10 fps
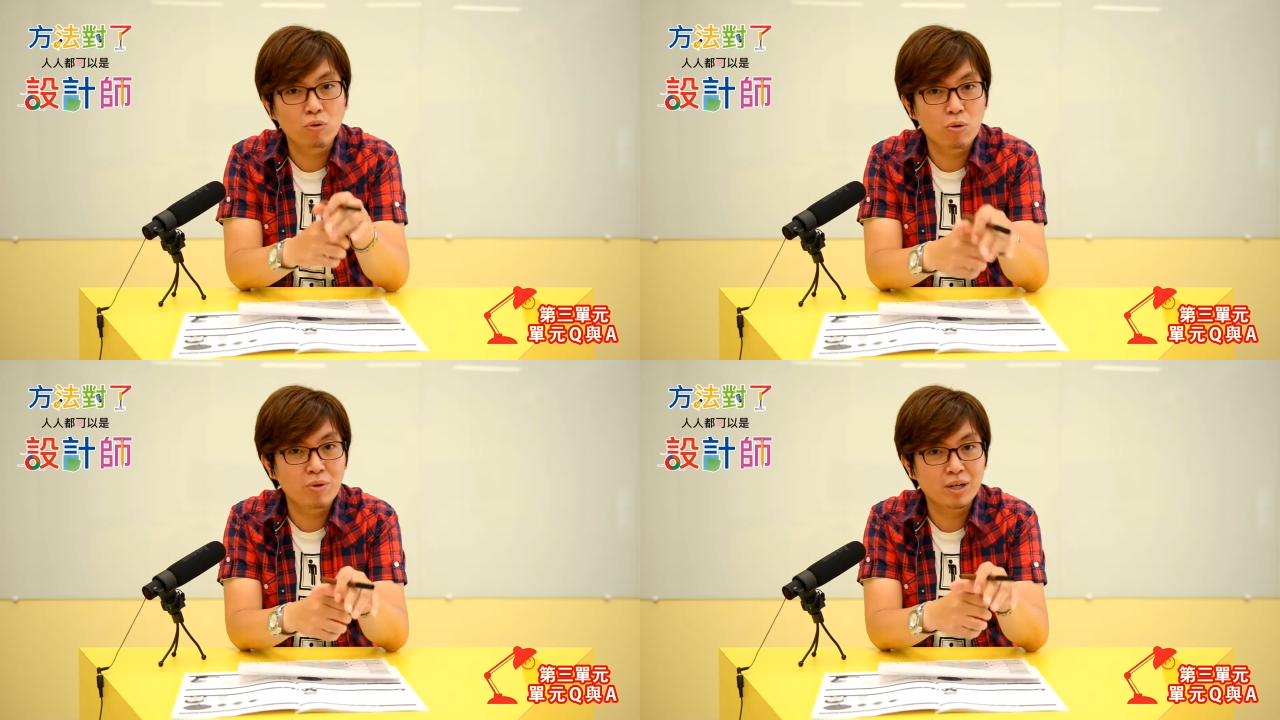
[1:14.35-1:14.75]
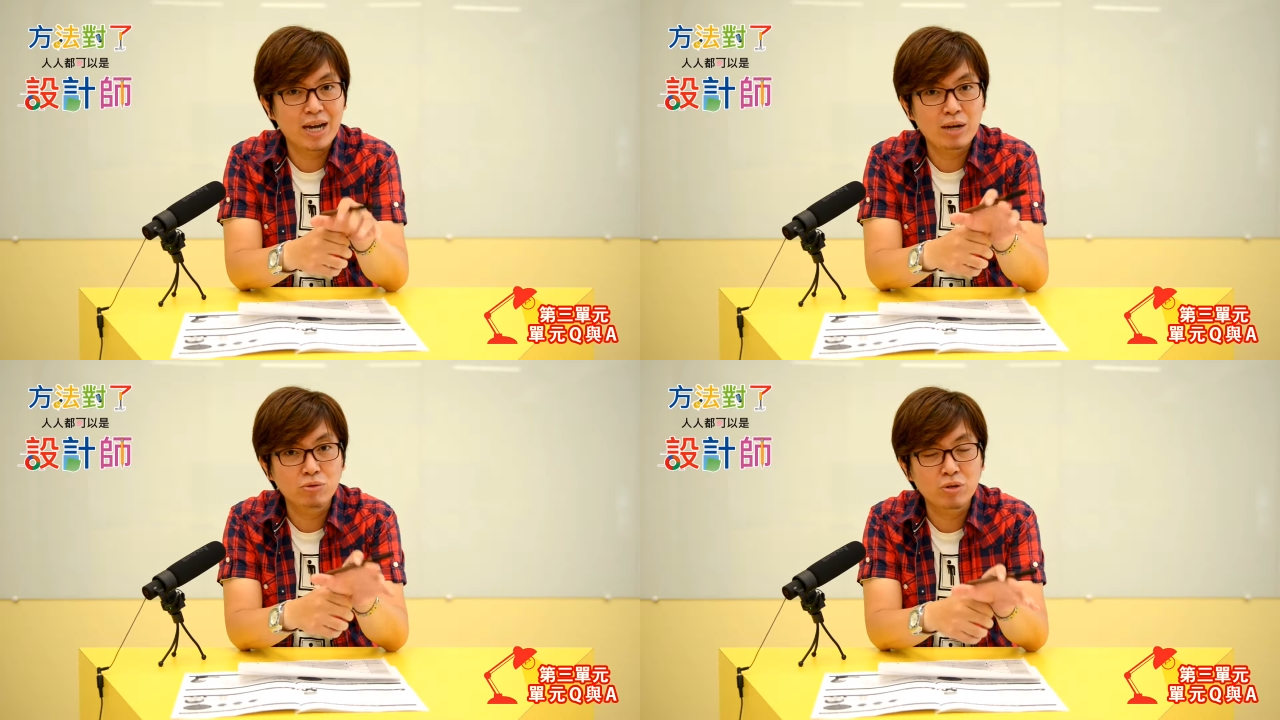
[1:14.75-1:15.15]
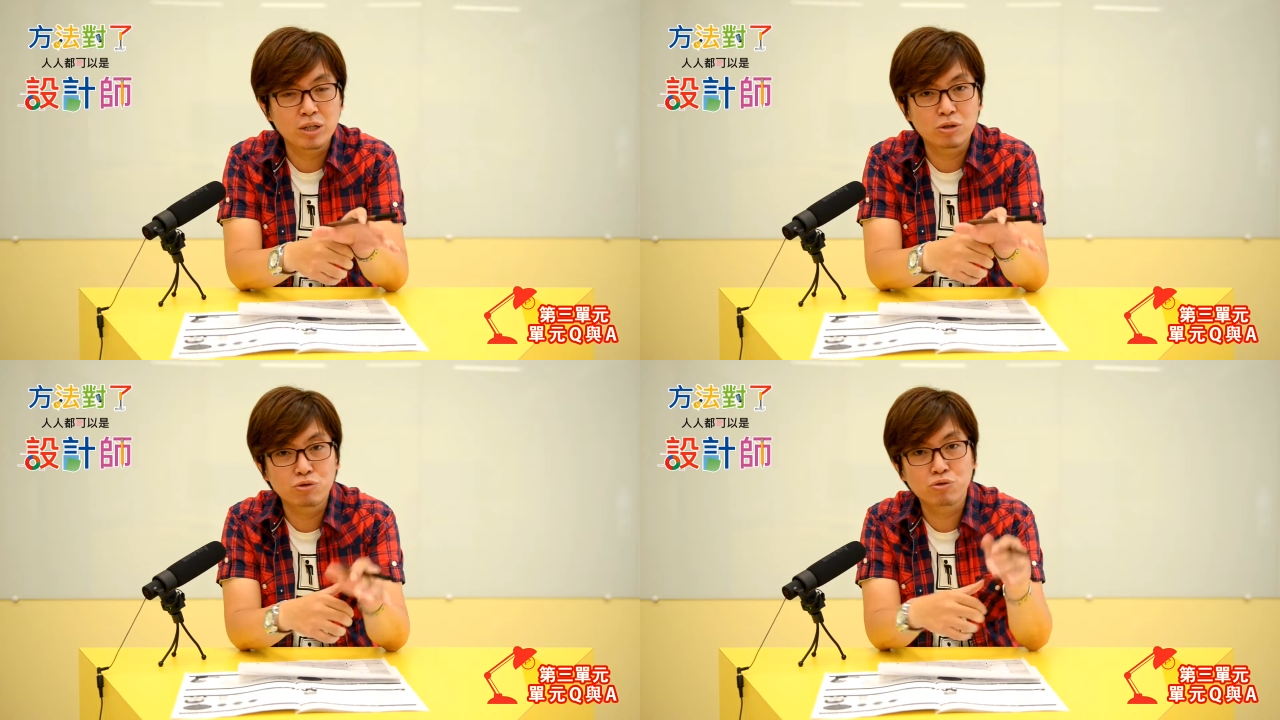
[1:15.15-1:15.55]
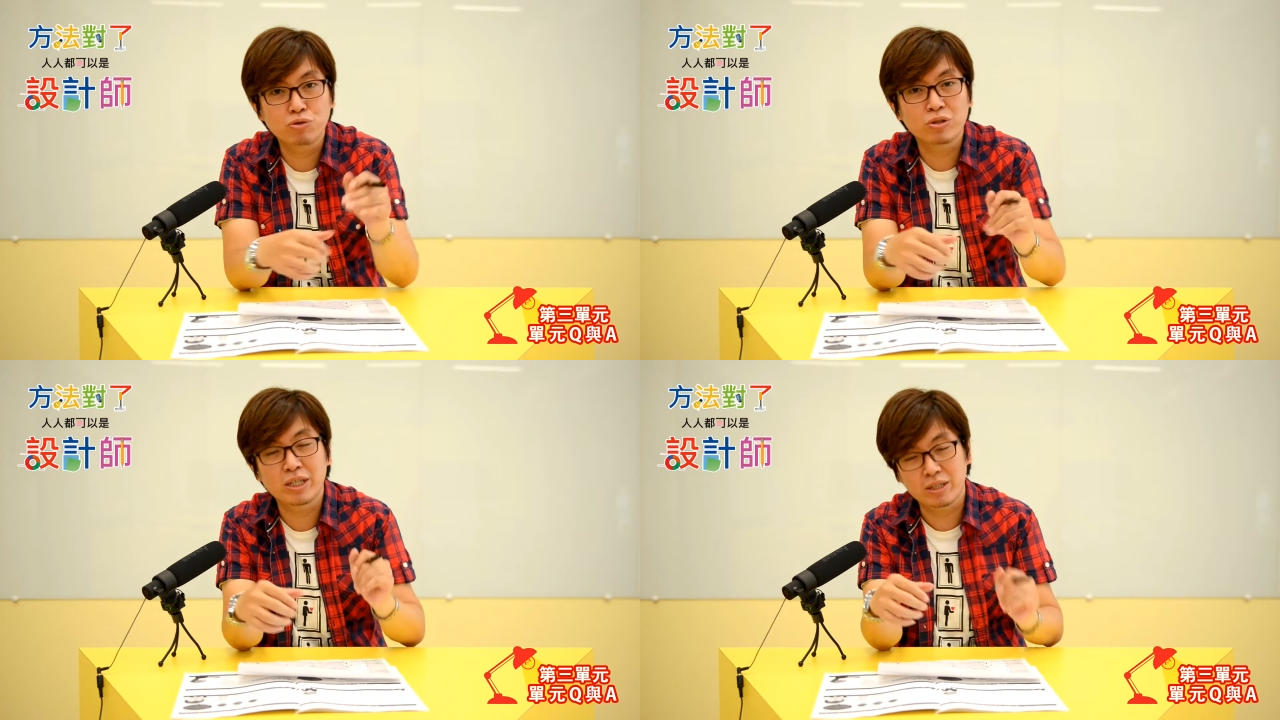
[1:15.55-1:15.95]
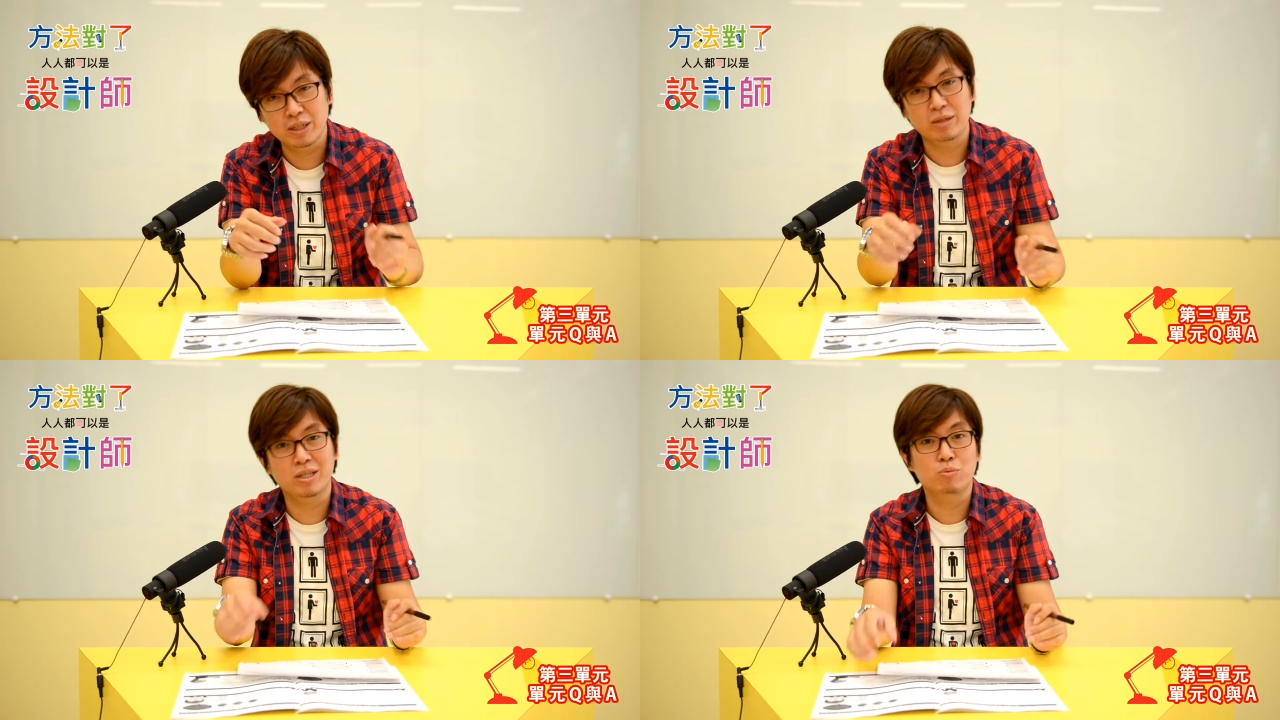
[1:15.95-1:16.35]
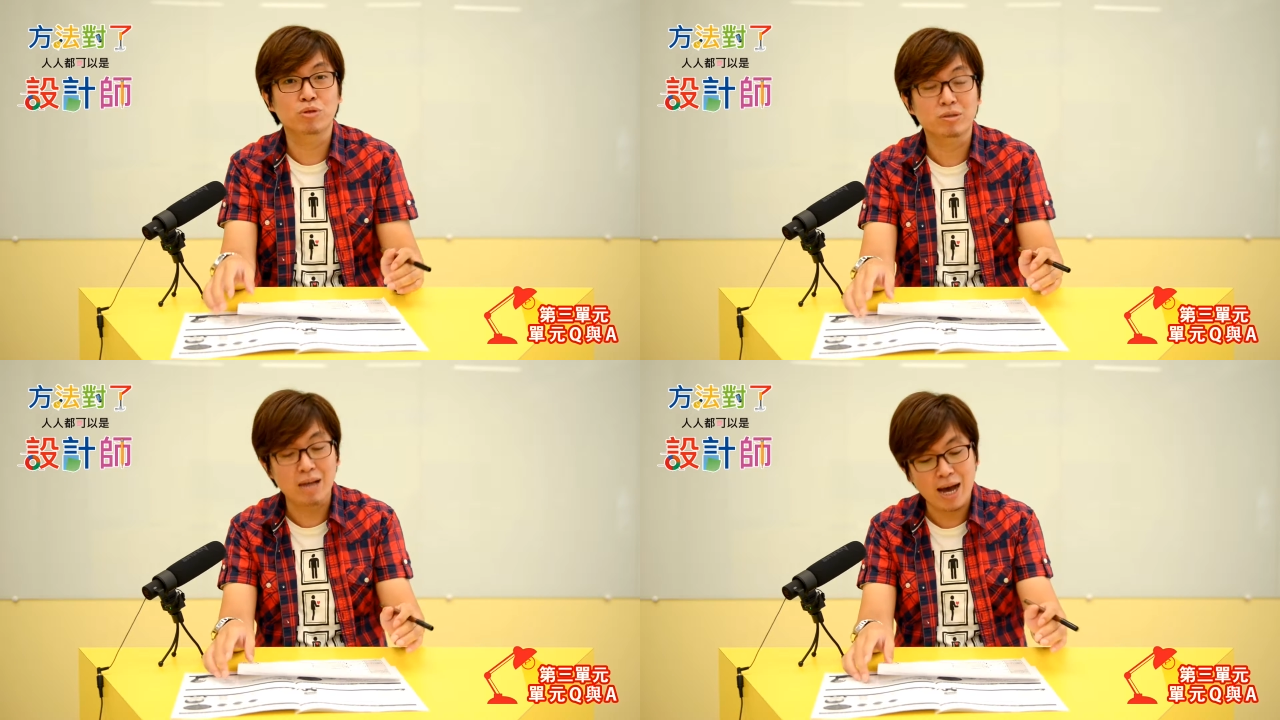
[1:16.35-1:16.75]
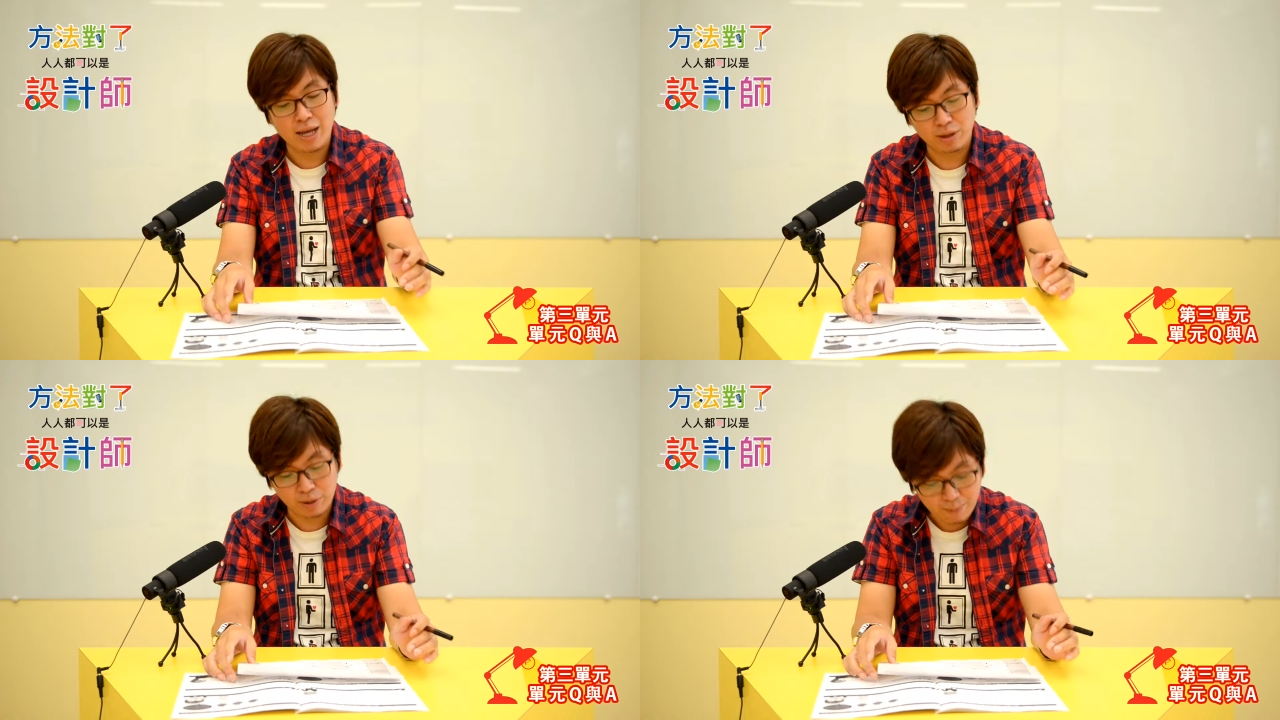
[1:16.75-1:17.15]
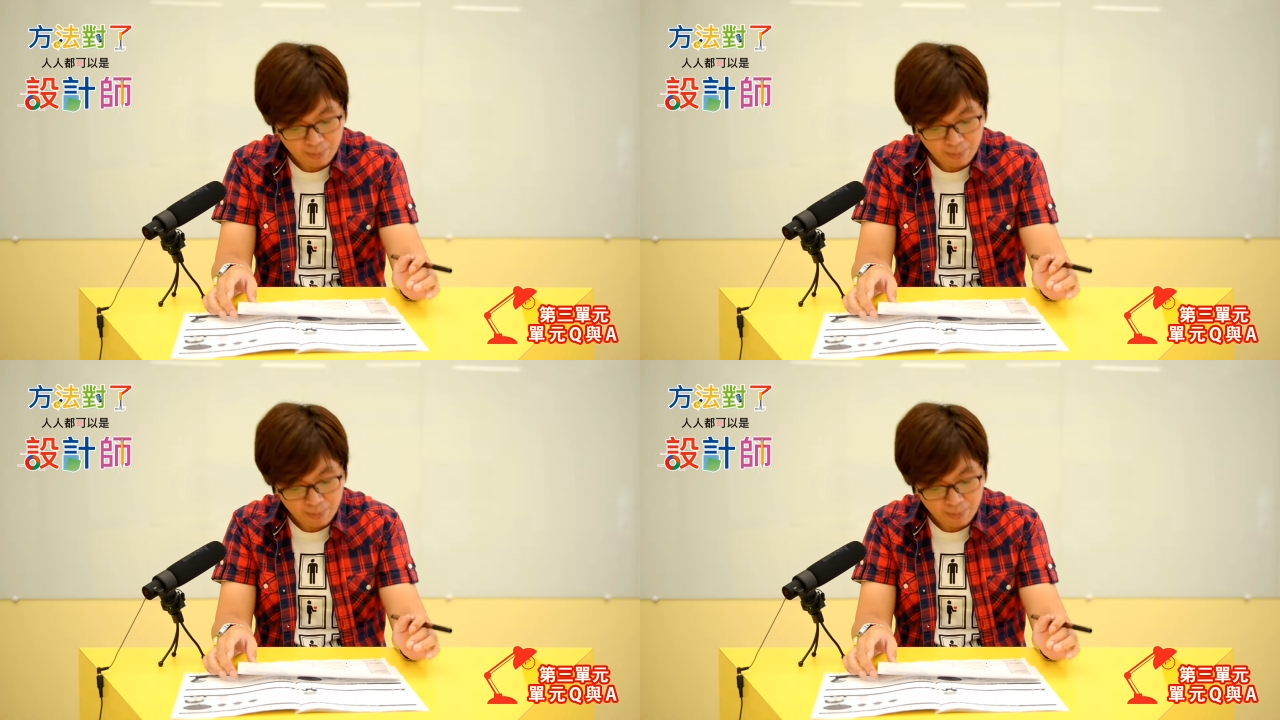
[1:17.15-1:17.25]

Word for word: 我们该如何的去做这一题的题目答案哈。